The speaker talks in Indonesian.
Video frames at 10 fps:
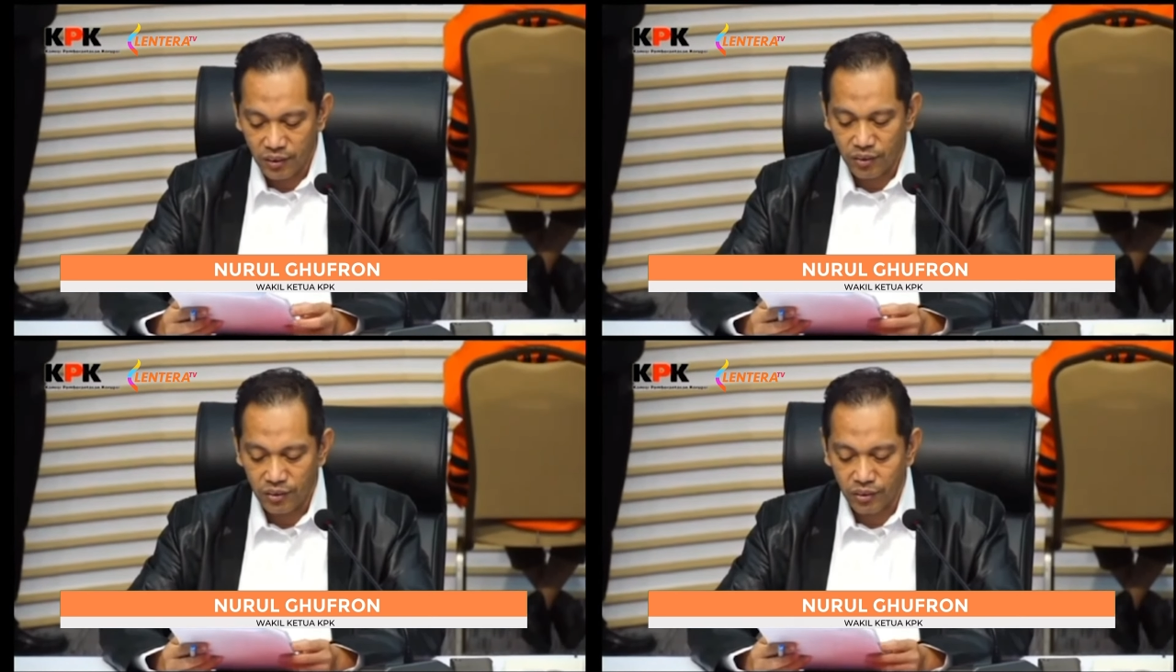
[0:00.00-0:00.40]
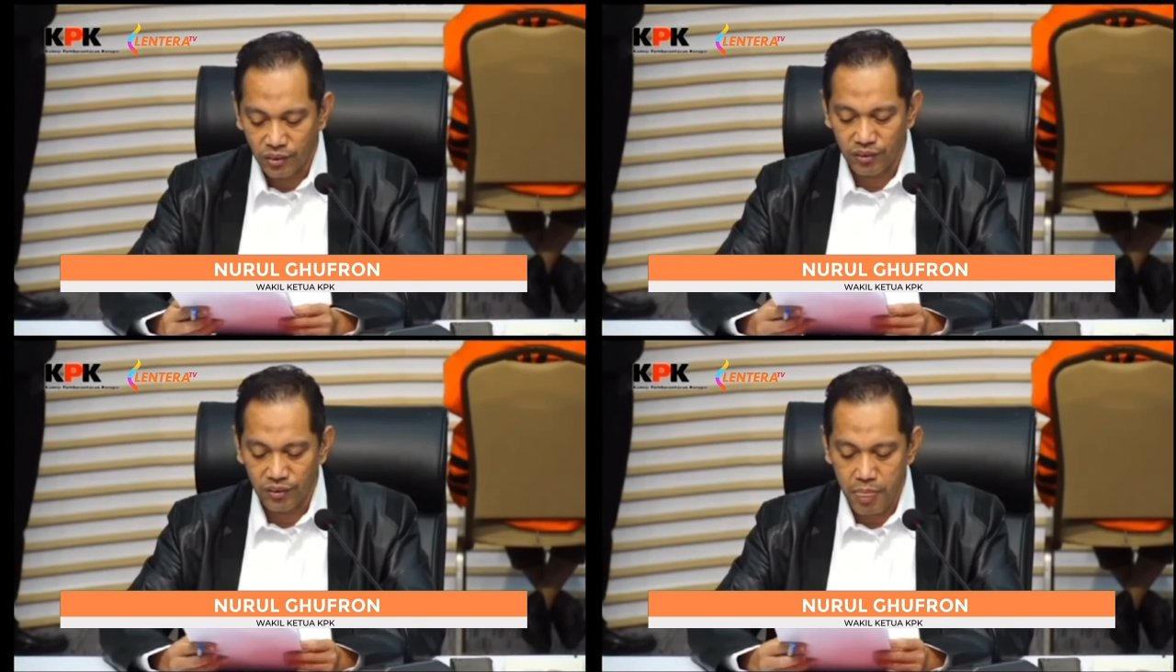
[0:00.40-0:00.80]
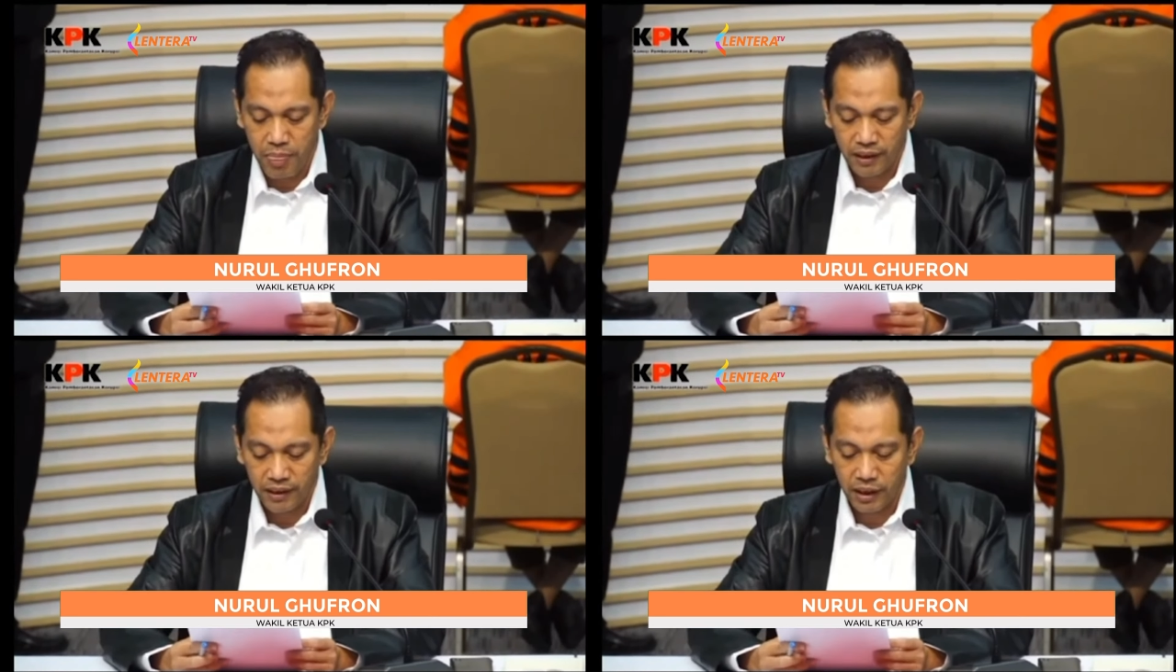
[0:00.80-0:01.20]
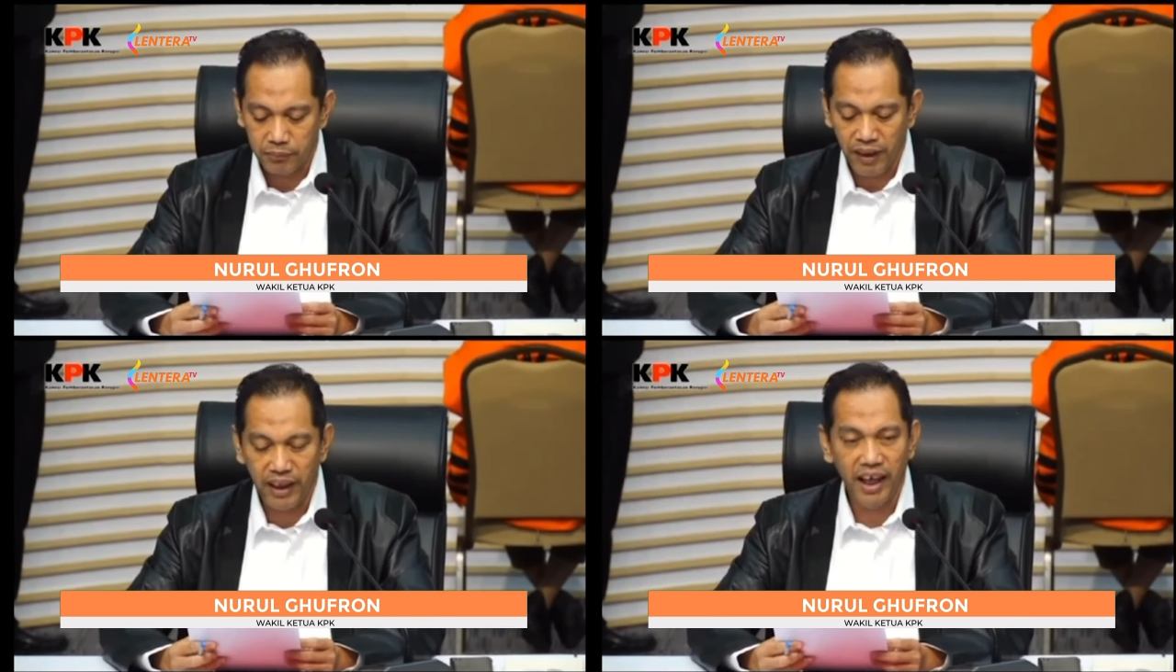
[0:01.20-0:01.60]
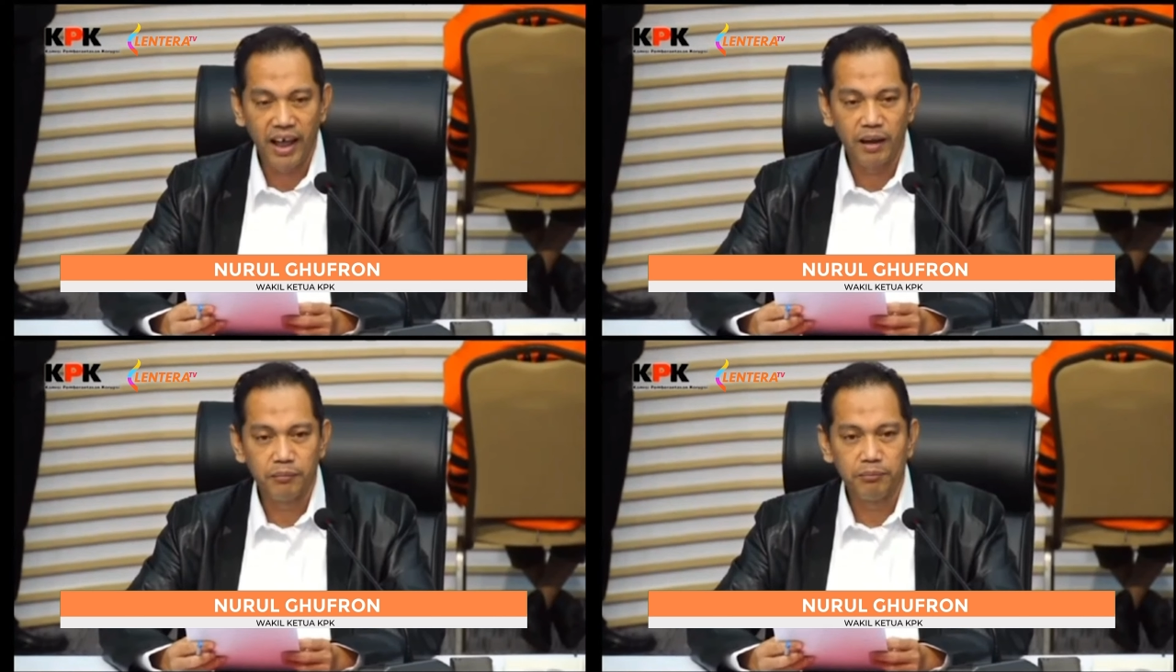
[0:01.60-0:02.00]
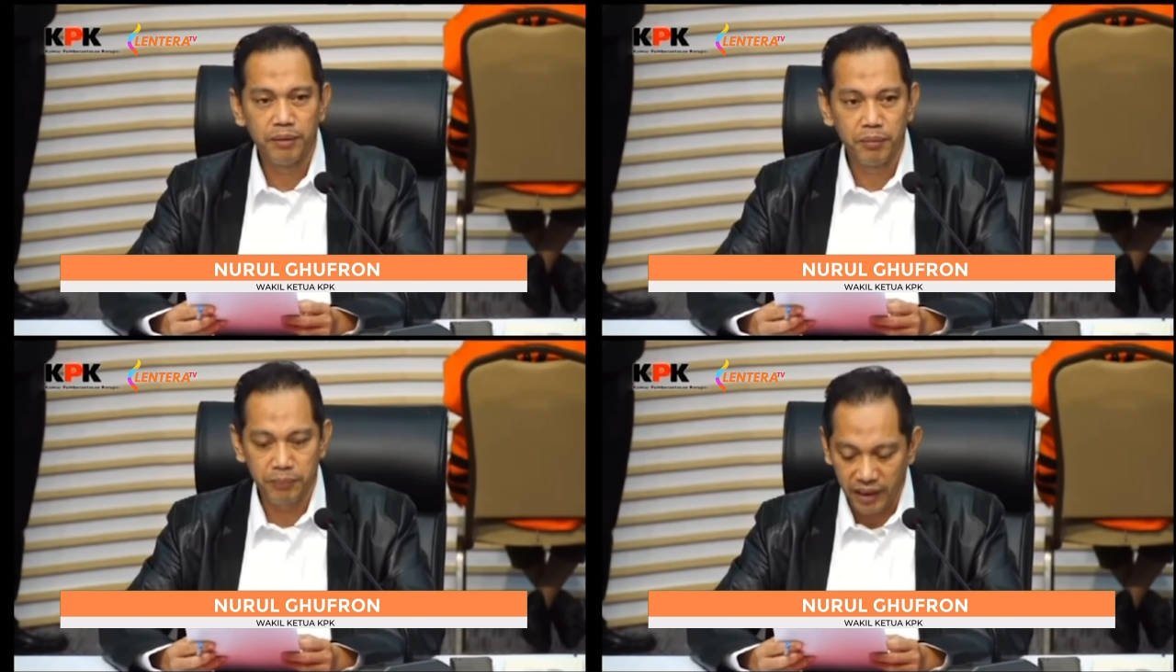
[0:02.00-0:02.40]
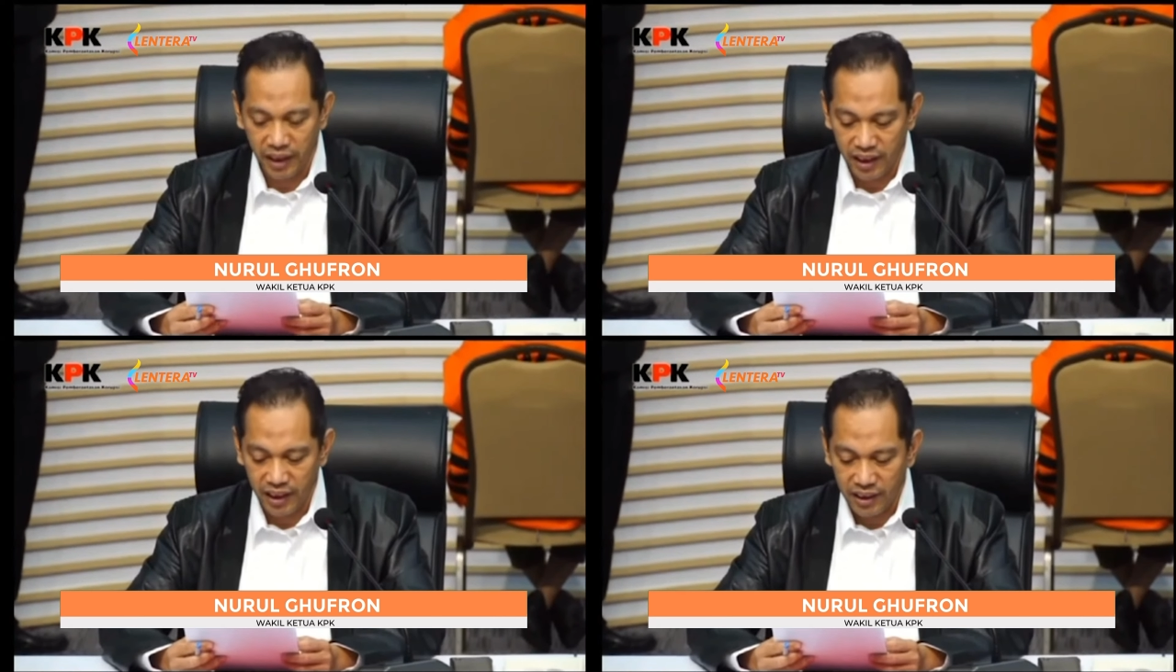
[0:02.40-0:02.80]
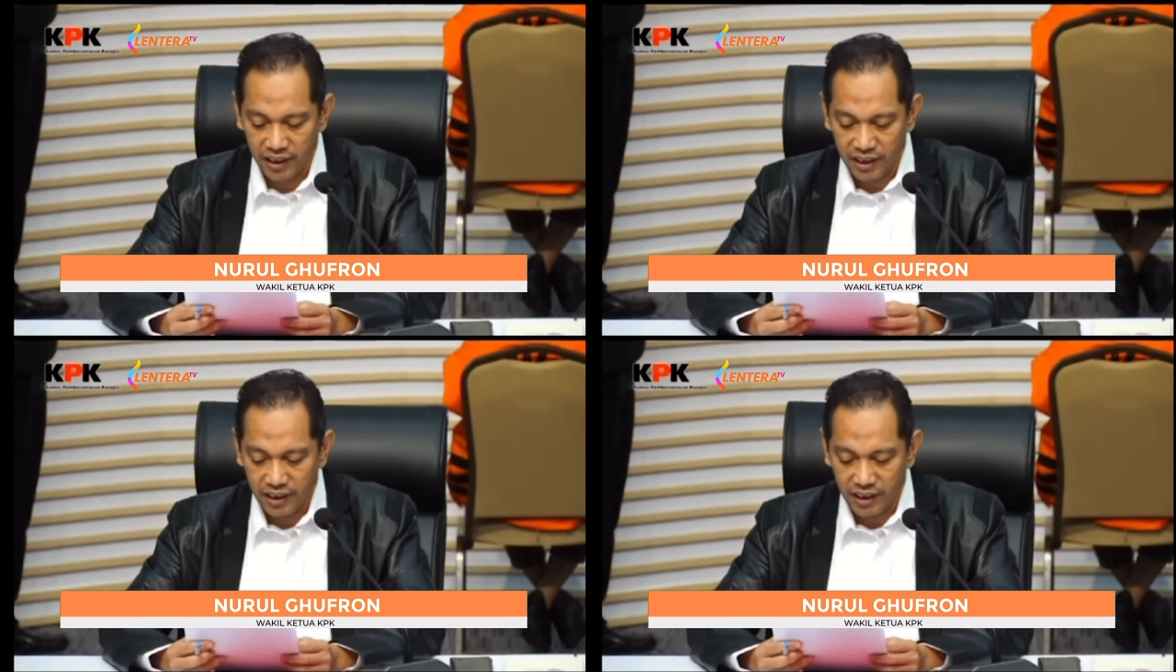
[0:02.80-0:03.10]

untuk kepala BPPD